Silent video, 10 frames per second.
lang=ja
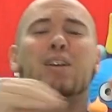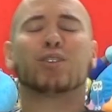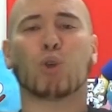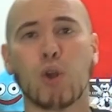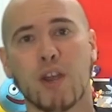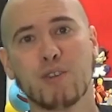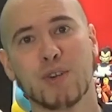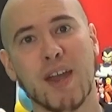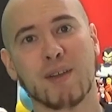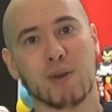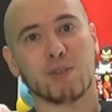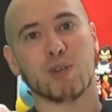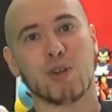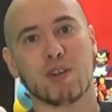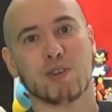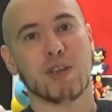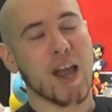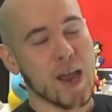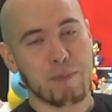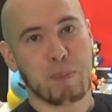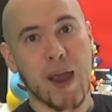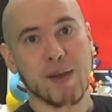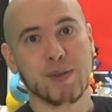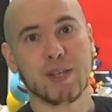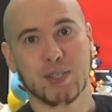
それぐらいこのソニックやばいんです